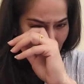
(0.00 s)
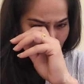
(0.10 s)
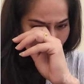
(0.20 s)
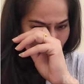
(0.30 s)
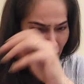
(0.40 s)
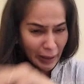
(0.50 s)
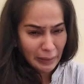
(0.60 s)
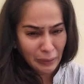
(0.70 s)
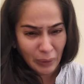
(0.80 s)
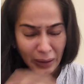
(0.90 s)
டு ப்ரூவ்
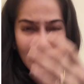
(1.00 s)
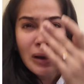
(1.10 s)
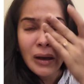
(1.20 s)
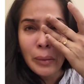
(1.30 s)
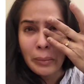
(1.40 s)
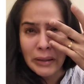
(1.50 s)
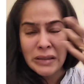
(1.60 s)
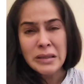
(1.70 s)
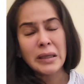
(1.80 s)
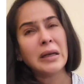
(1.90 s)
எனி ஒன் பட்
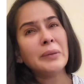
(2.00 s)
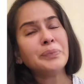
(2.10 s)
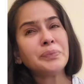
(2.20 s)
ஸ்டில்